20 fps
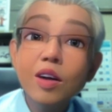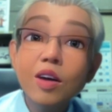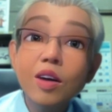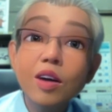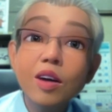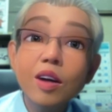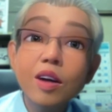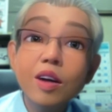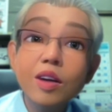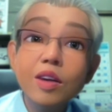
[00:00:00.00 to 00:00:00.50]

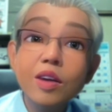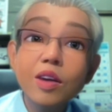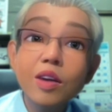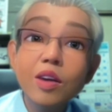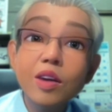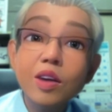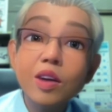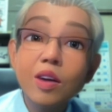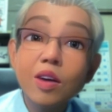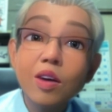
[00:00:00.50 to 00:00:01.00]
の、そろ
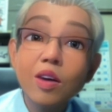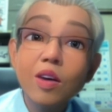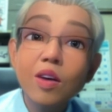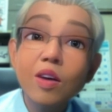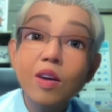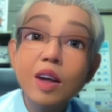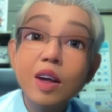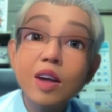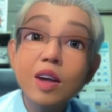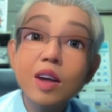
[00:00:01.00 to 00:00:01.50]
そろ終わ
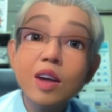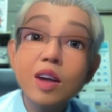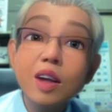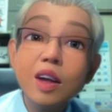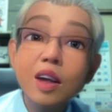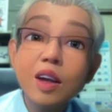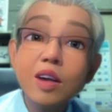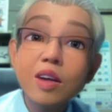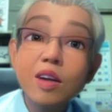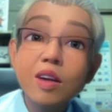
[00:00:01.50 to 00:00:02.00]
りに近
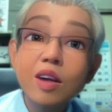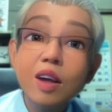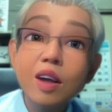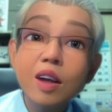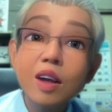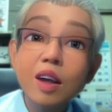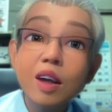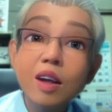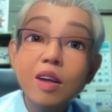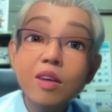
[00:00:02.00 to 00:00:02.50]
づいてきて
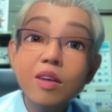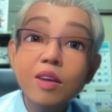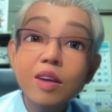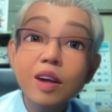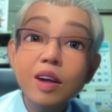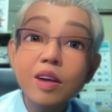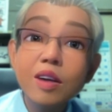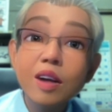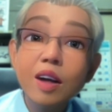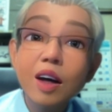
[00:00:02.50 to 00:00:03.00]
いるんで
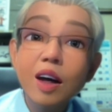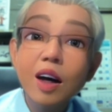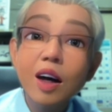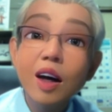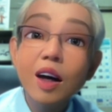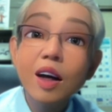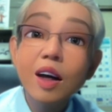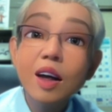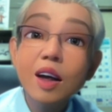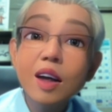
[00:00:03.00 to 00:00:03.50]
すが、
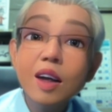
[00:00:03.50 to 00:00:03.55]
